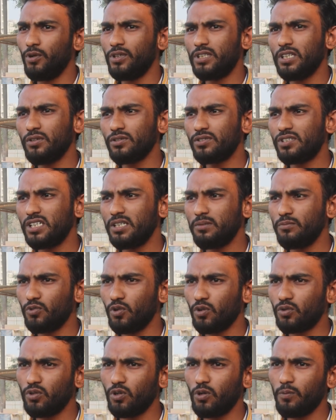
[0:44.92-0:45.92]
বইটা হচ্ছে
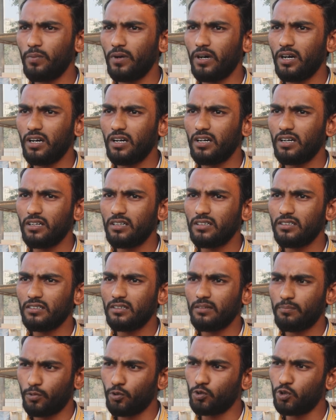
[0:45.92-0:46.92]
মূলত
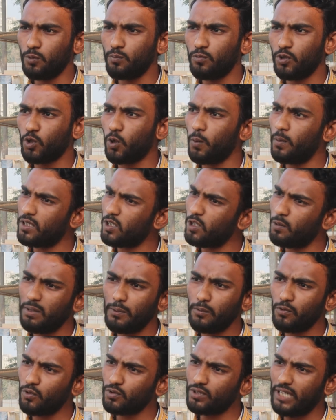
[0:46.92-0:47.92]
প্রথম বই কবিতাতে
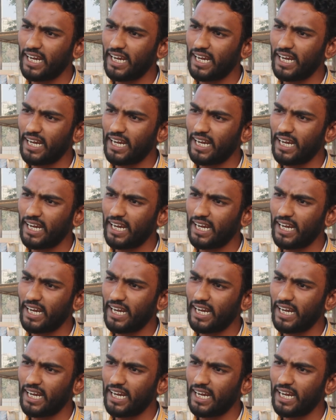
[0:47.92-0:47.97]
বিভিন্ন